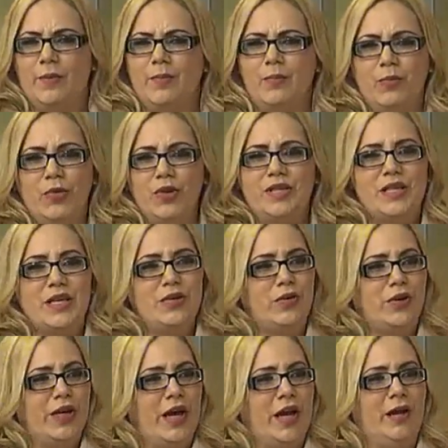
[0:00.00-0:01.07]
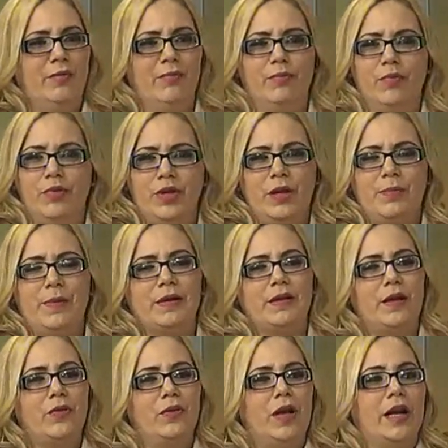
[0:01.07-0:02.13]
muy señorial, muy
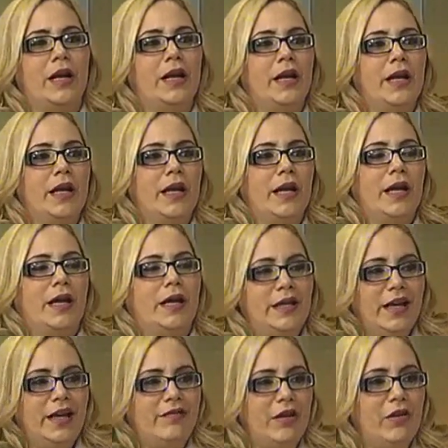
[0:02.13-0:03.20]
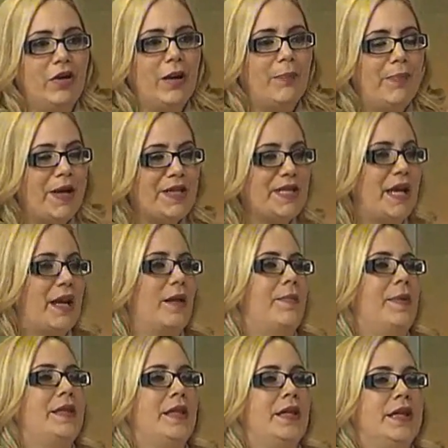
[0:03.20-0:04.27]
espectacular. Es increíble lo que pasa de
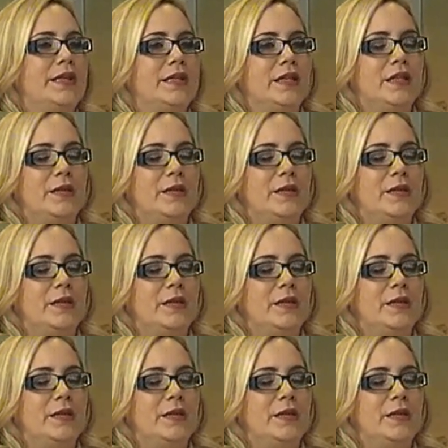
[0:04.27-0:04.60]
repente en este